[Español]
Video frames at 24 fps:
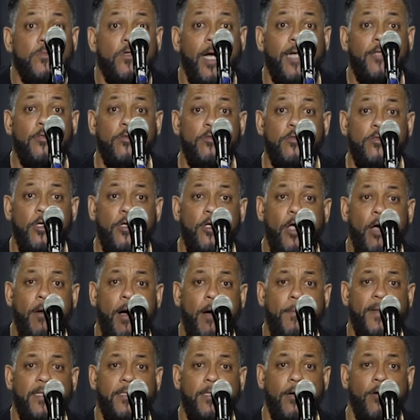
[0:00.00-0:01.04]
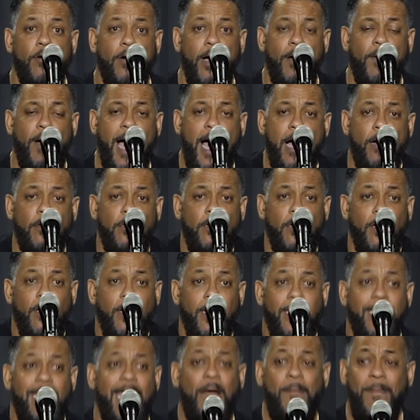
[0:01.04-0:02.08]
calzoncillo abajo, pantalón abajo,
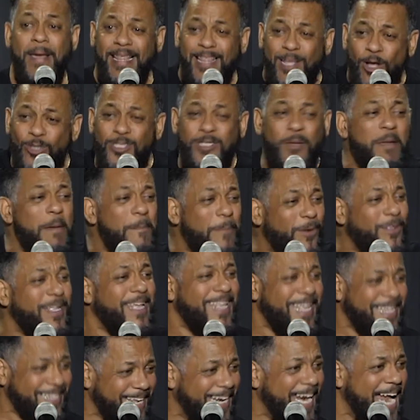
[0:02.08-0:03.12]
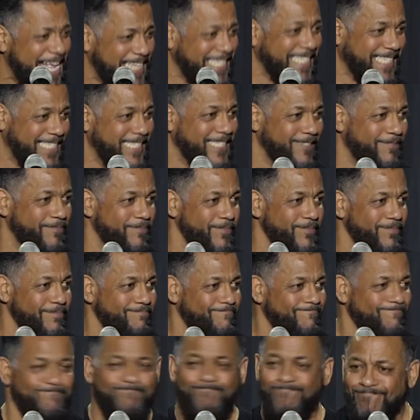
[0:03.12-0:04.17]
y el médico se me pone detrás.
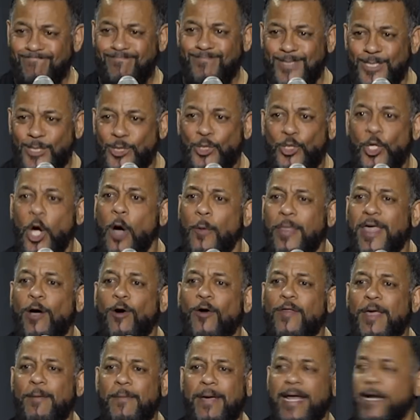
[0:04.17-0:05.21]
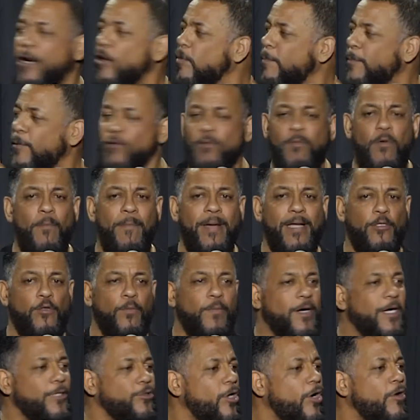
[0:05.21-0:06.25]
Yo dejo de verlo por un momento,
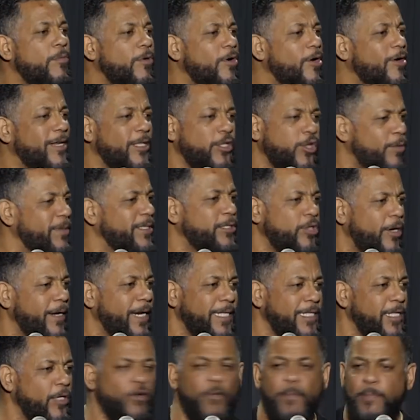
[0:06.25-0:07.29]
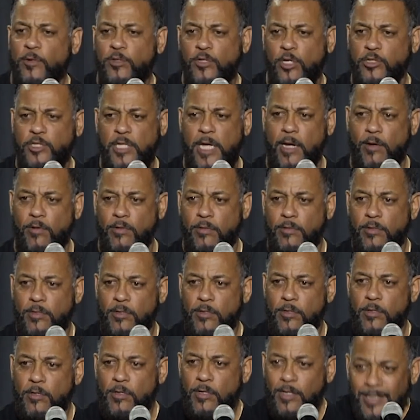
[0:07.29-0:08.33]
porque eso es como los retrovisores que tienen un punto ciego.
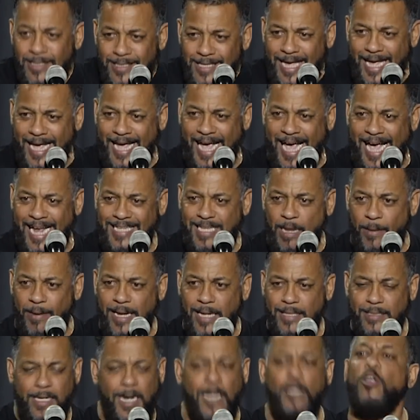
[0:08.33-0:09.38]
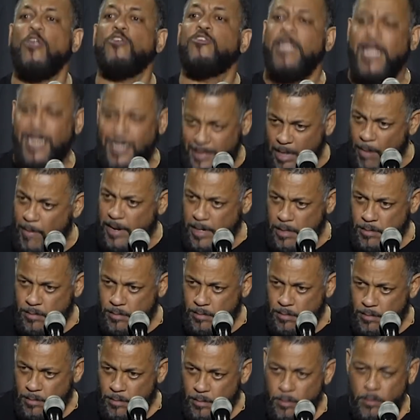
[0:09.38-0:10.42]
Él estaba ahí atrás, yo sé que él estaba ahí.
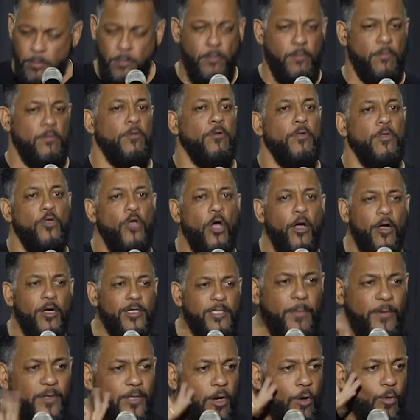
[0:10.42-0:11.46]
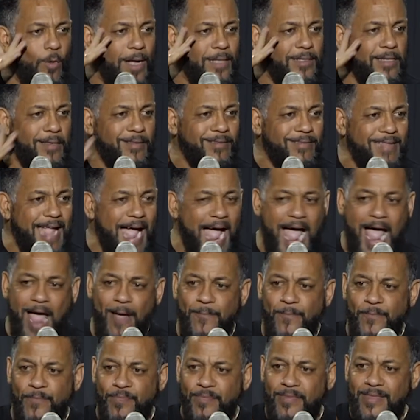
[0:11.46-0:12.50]
Yo se pone los guantes, ta,
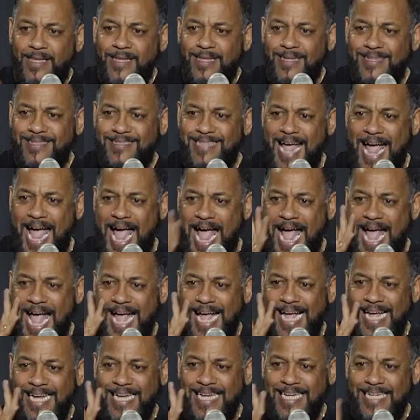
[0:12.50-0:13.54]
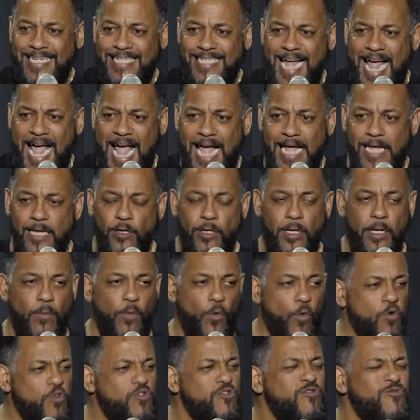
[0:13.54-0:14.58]
ta, ta. Yo dije,
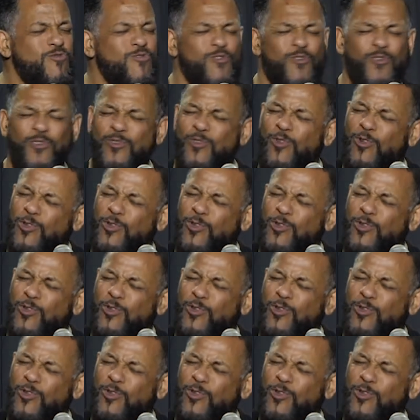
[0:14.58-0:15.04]
coño,